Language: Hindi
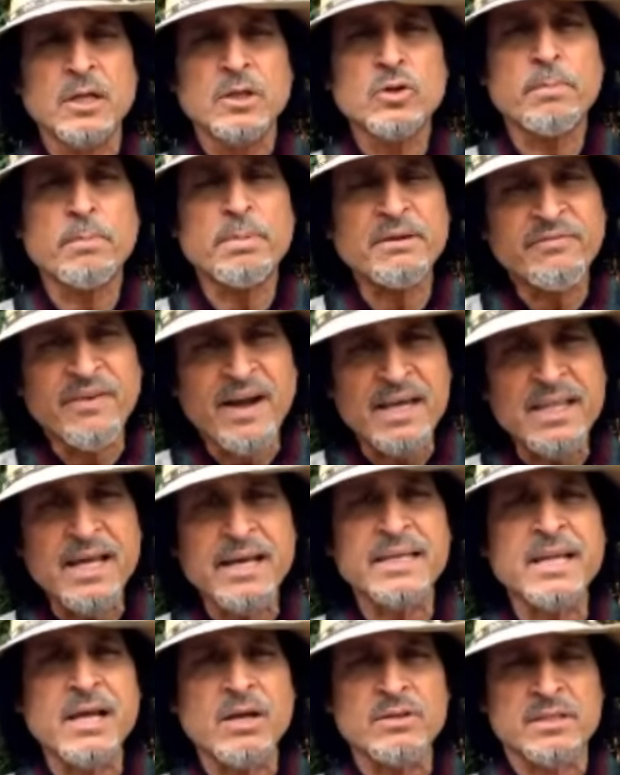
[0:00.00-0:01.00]
तो फिर फायदा
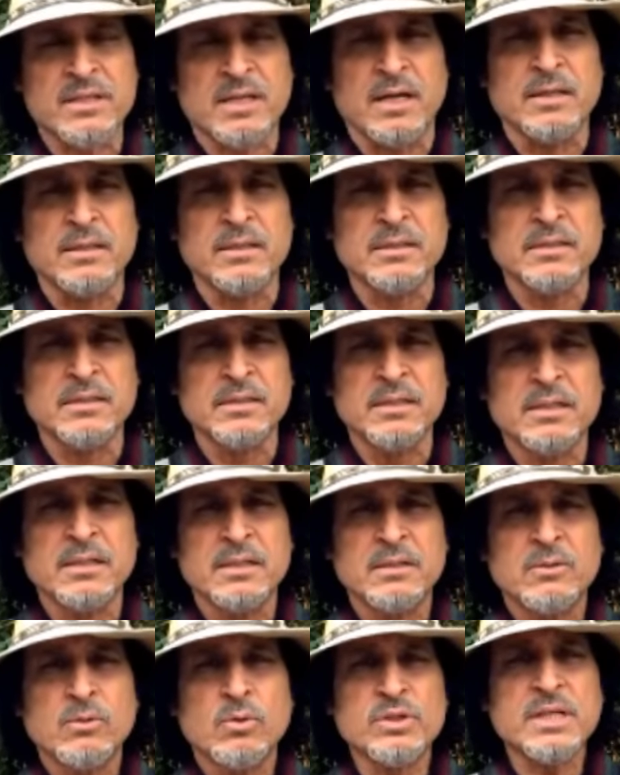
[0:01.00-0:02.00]
क्या उसका
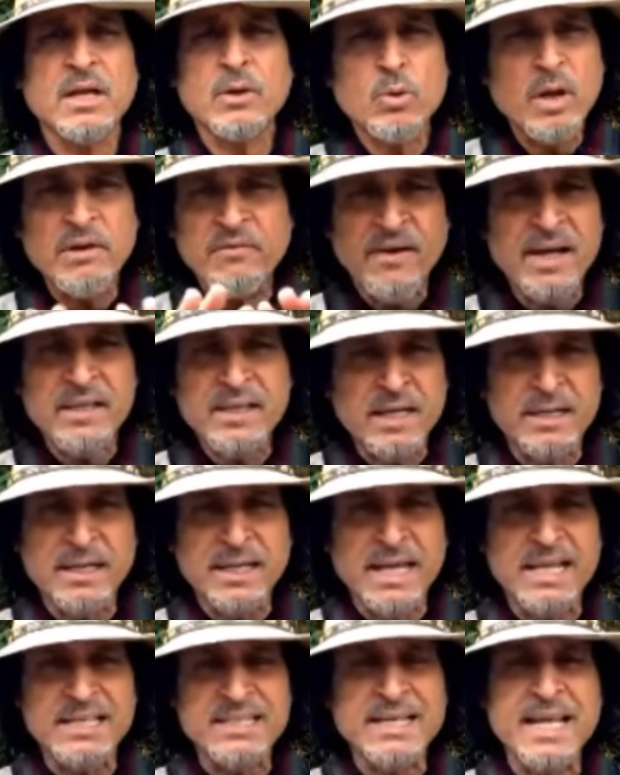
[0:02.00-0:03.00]
उसका कोई फायदा नहीं
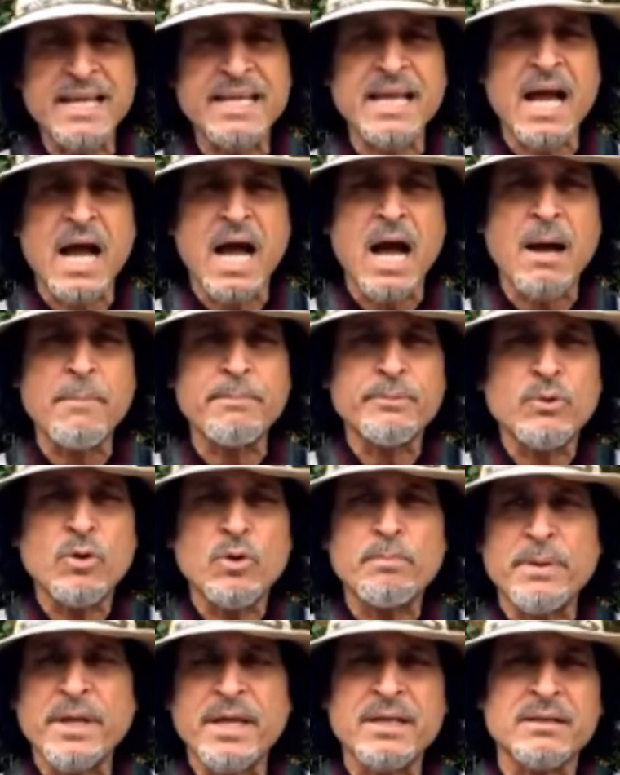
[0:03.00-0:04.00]
है इसलिए कि आपको
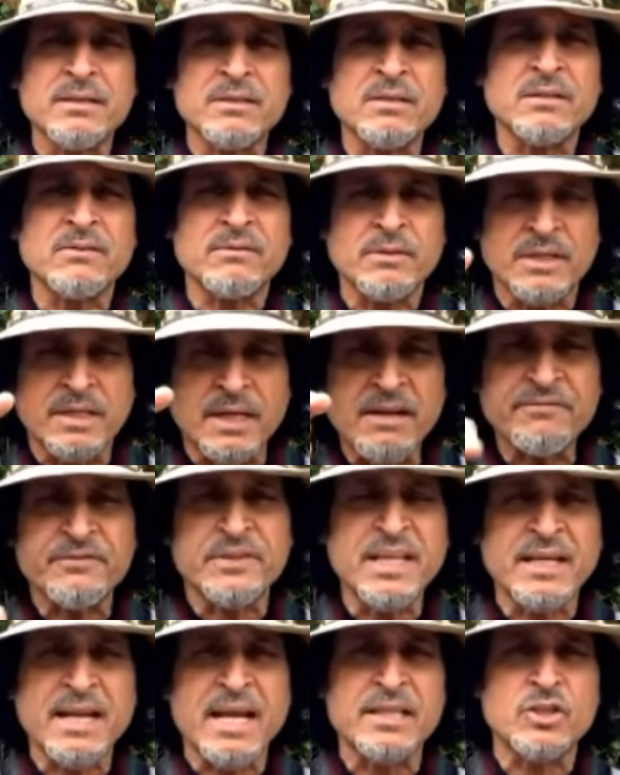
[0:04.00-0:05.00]
फिर ग्रिफ
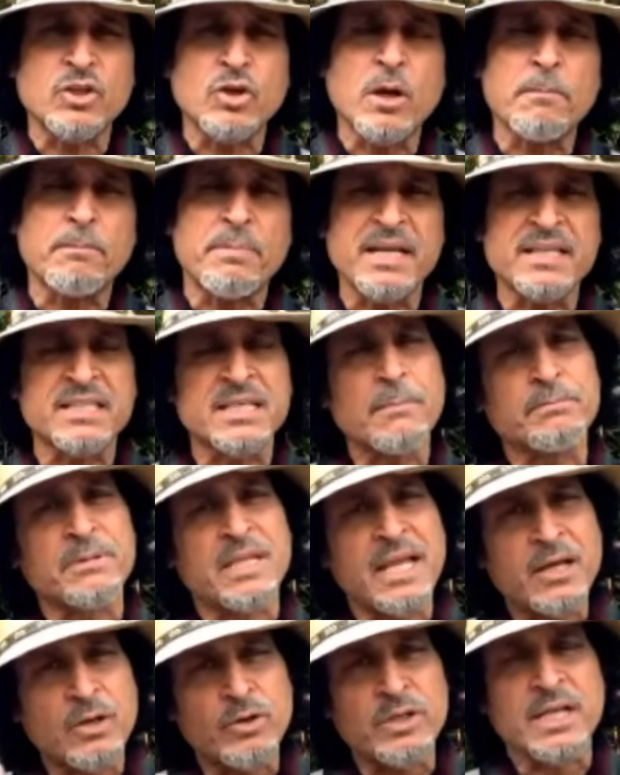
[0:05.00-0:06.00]
नहीं रहती और फिर जब
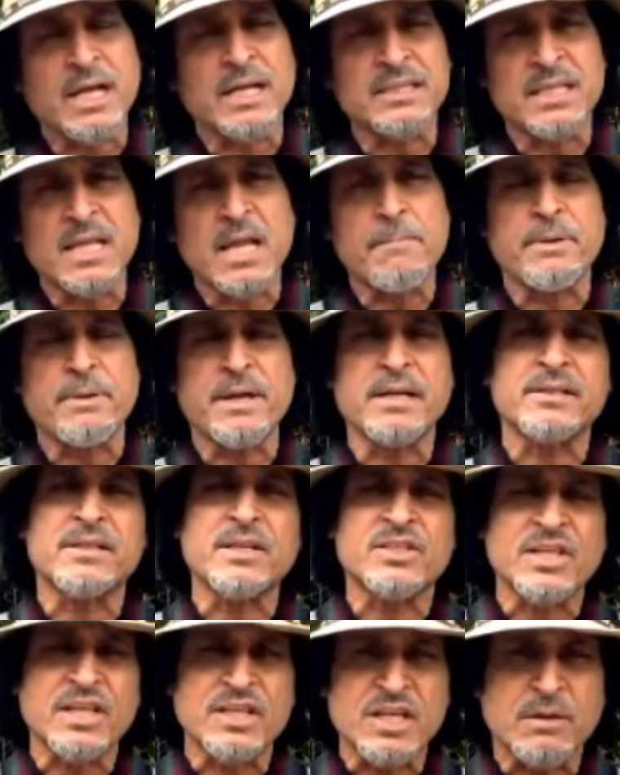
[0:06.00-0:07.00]
देर हो जाती है फिर
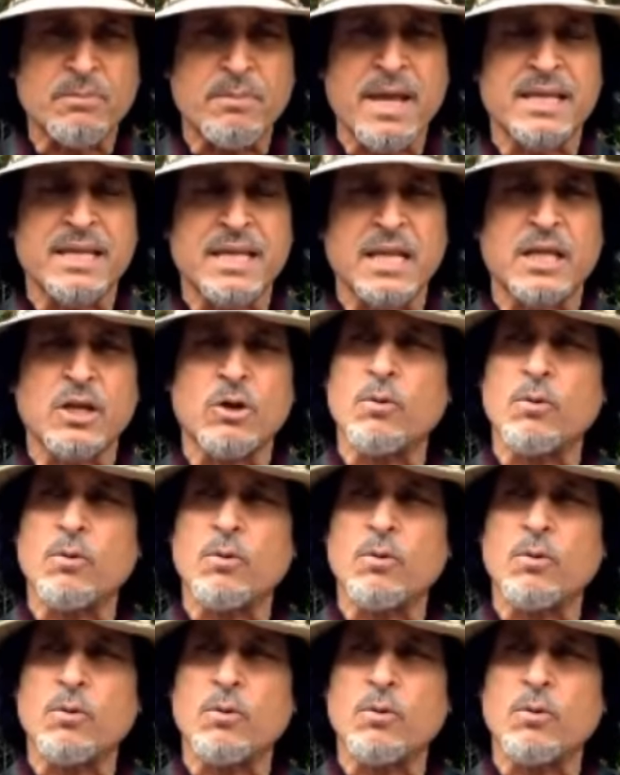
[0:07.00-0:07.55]
डिसीजन मेकिंग के